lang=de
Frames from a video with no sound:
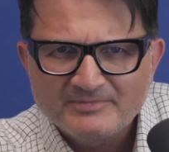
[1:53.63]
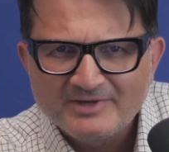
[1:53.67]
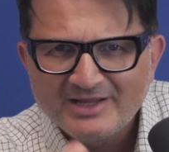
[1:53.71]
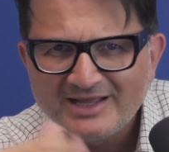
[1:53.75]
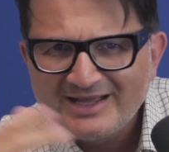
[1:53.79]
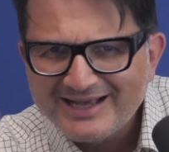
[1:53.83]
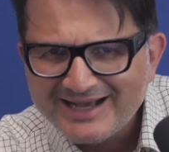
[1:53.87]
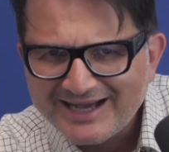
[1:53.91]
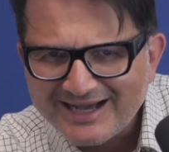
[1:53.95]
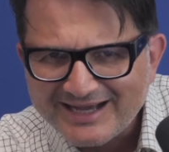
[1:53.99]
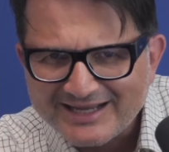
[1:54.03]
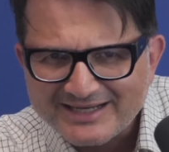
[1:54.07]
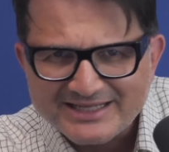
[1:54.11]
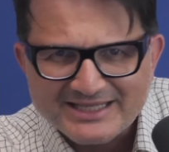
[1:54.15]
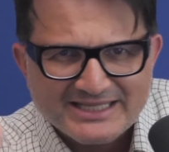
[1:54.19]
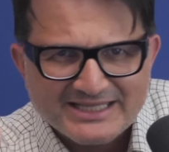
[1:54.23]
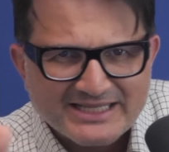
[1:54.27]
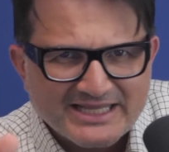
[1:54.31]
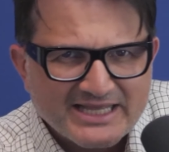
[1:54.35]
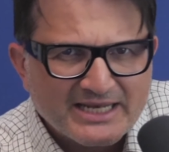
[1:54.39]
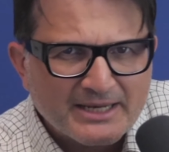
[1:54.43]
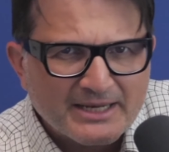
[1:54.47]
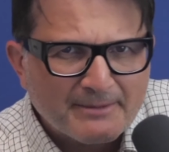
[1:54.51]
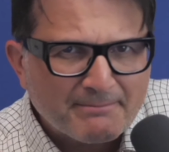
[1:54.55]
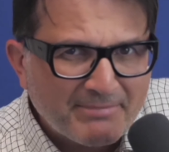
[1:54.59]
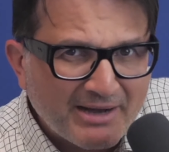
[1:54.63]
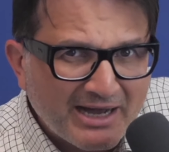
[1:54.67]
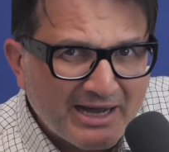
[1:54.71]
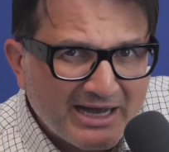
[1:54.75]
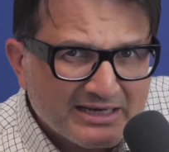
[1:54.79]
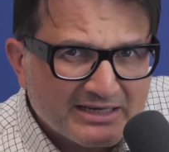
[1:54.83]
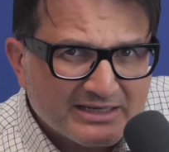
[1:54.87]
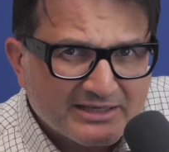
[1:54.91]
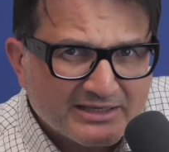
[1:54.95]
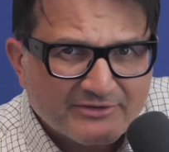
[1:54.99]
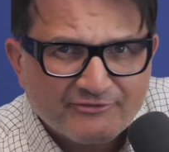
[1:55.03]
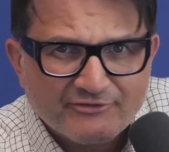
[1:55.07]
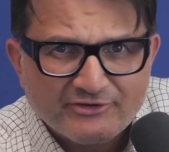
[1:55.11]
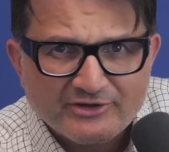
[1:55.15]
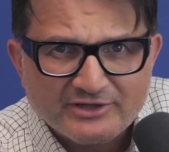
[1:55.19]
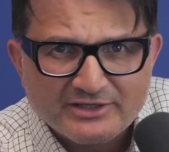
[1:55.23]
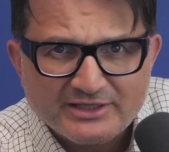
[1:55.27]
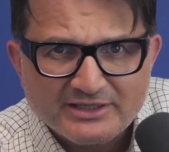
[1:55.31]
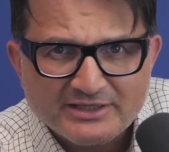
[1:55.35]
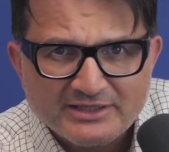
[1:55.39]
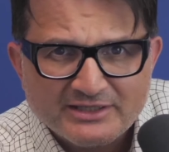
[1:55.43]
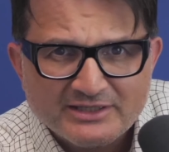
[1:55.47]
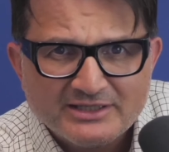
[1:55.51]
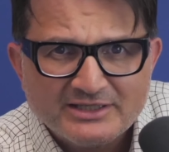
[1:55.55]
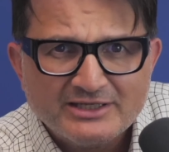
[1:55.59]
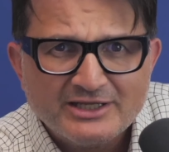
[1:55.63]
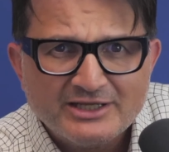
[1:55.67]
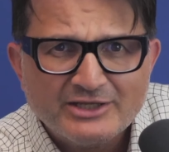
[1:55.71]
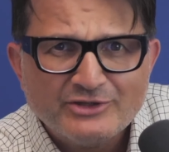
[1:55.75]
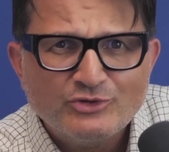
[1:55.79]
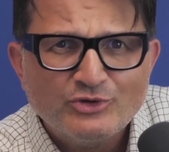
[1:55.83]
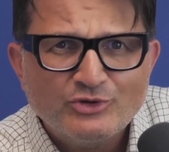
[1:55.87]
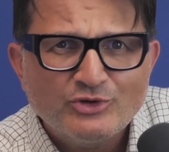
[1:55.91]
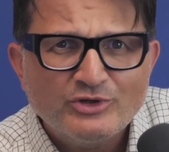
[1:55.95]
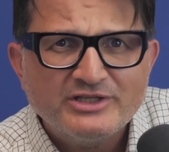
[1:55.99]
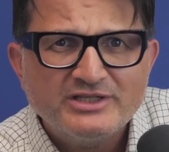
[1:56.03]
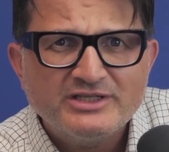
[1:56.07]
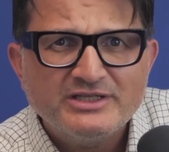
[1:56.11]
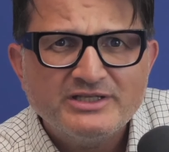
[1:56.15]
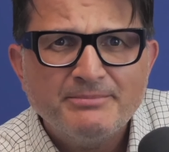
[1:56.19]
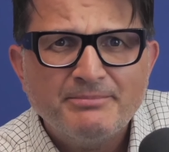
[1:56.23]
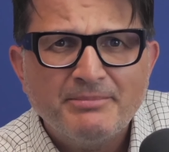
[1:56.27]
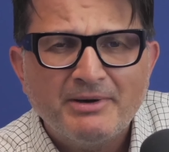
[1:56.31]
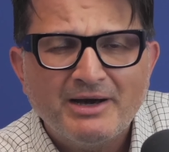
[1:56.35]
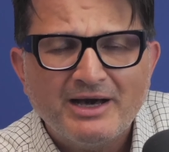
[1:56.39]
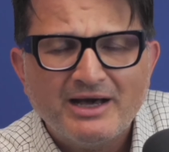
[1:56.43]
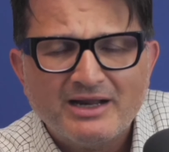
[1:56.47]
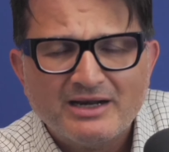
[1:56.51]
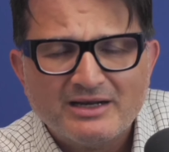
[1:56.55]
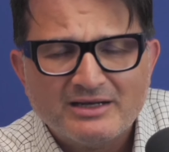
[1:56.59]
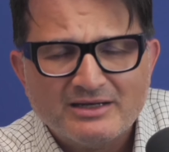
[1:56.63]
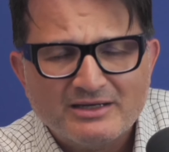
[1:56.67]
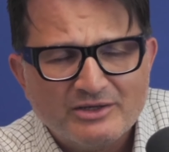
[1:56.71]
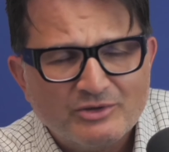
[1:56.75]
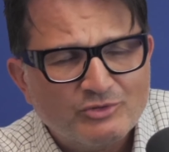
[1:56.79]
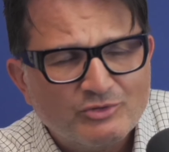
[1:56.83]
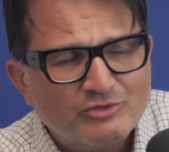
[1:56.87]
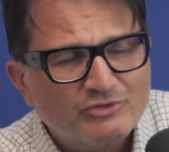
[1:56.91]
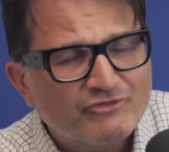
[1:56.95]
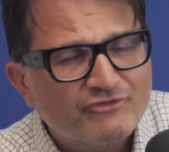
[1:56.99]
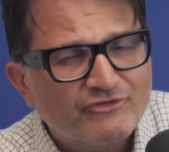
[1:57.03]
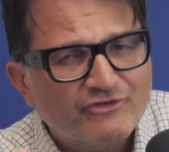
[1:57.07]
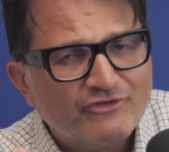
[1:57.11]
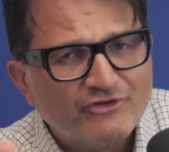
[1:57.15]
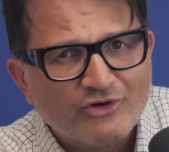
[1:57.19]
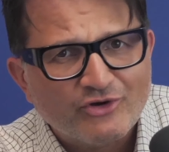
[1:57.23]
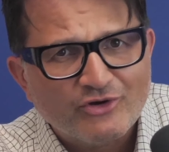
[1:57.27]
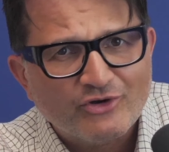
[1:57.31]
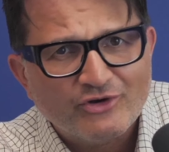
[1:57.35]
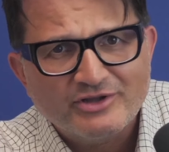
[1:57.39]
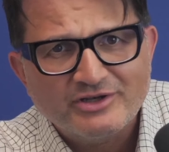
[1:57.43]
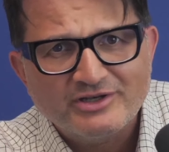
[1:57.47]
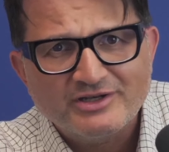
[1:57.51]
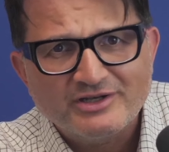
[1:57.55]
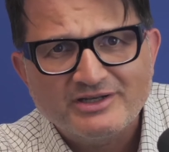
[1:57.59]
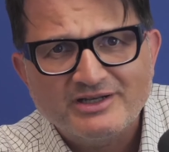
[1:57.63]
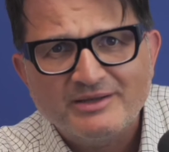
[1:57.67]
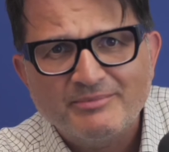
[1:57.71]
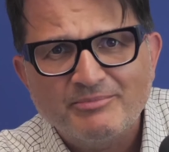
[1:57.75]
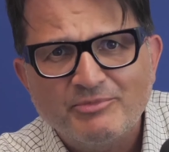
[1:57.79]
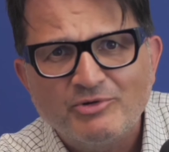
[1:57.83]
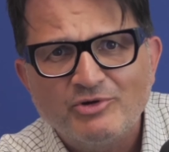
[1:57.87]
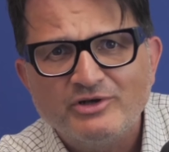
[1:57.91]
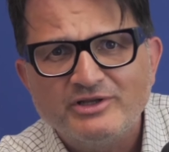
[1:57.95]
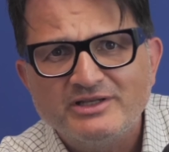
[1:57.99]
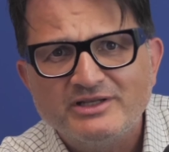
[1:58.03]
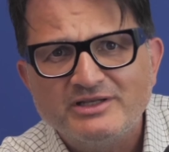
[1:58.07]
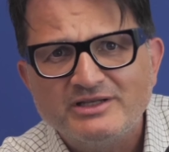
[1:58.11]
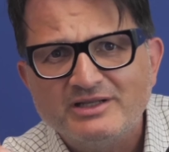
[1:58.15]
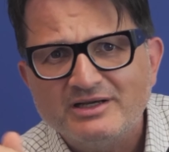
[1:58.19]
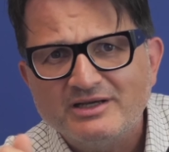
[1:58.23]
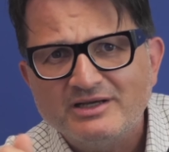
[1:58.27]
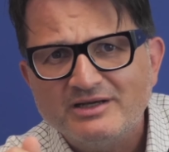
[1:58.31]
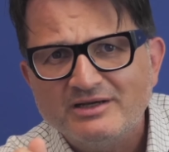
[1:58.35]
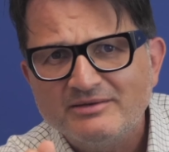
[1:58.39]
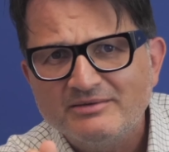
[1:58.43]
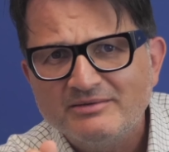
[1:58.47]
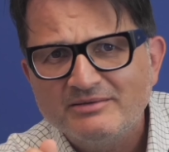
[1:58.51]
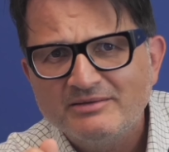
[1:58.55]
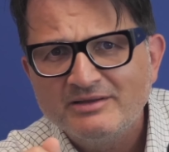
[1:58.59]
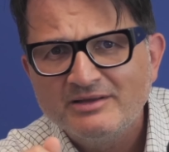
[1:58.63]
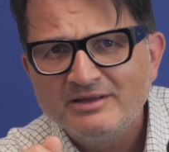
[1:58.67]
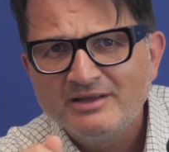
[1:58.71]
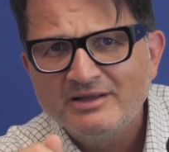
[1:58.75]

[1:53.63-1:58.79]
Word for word: An jeder Panik verdienen natürlich die Partner und Freunde der Politiker.